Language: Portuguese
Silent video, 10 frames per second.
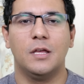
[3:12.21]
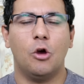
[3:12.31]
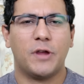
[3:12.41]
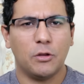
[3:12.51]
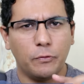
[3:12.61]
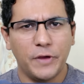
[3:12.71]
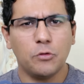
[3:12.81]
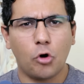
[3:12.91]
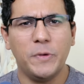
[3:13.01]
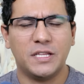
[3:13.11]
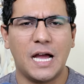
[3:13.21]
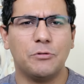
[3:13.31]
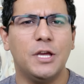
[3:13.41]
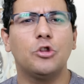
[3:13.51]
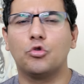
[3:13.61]
Eu quero ver no
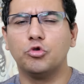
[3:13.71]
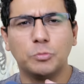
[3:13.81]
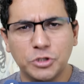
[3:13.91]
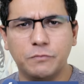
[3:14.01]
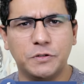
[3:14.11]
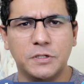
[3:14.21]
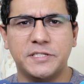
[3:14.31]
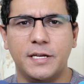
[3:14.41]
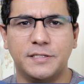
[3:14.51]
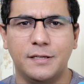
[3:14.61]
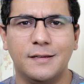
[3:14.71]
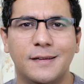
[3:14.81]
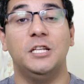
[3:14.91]
comentário aí os motivos de vocês, hein?